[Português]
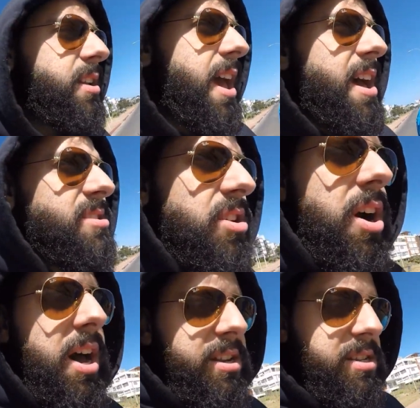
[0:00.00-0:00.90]
da 10
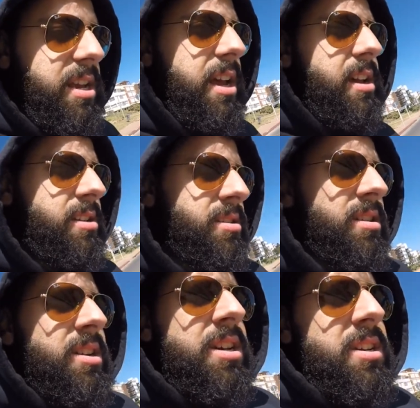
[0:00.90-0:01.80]
horas, é.
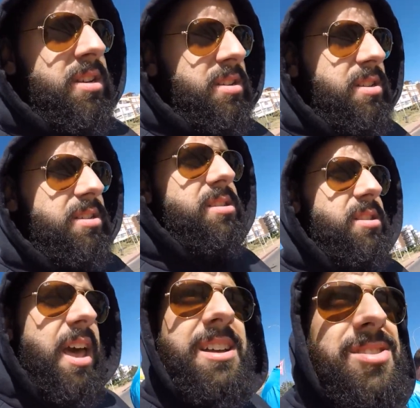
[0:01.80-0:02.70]

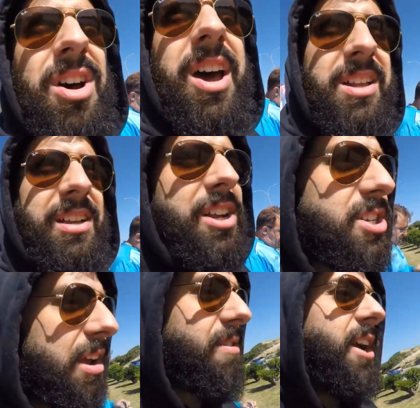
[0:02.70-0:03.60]
10 horas que a
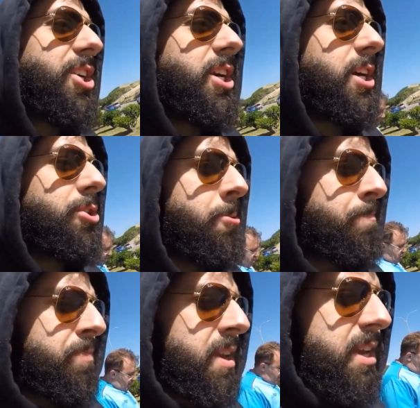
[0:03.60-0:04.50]
gente tá viajando.
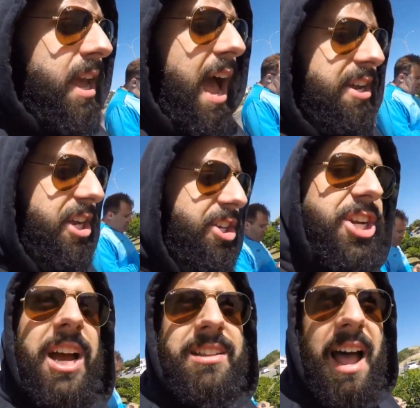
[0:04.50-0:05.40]
A
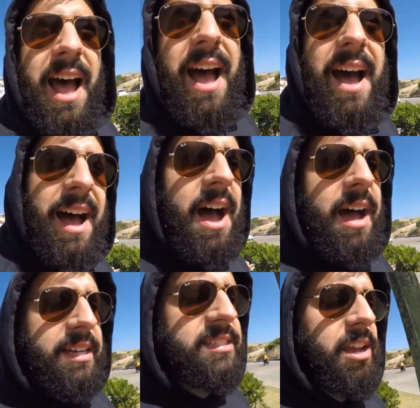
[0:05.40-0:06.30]
gente já
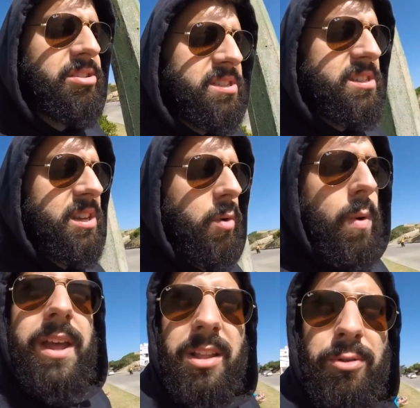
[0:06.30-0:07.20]
tá a
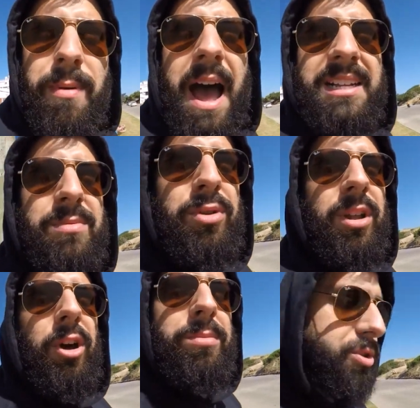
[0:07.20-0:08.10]
150 no máximo
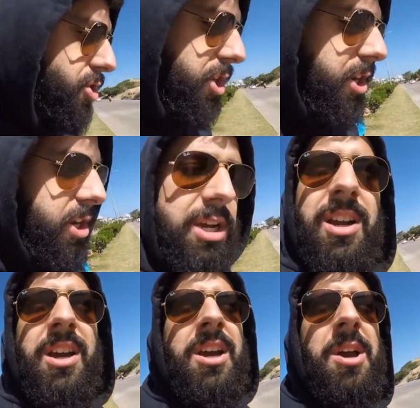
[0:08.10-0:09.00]
quilômetros de
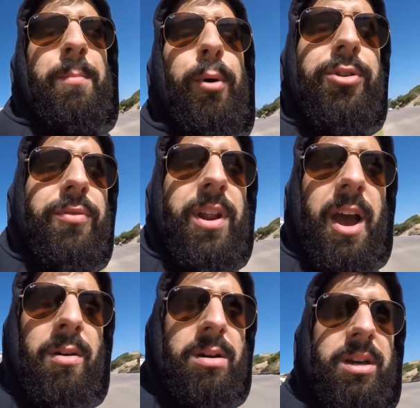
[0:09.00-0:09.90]

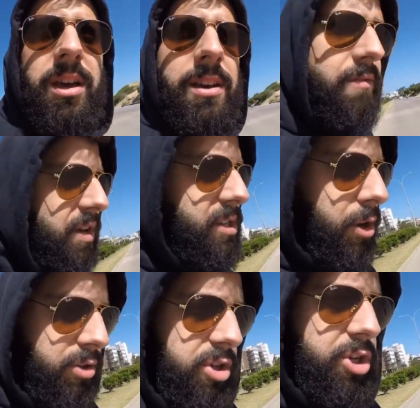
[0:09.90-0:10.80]
Montevinel, que vai ser o
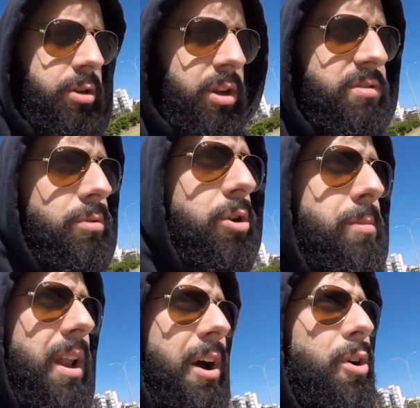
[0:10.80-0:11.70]
nosso destino, que nós vamos
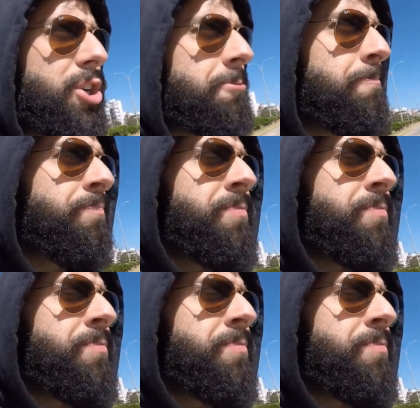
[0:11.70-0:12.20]
dormir lá hoje.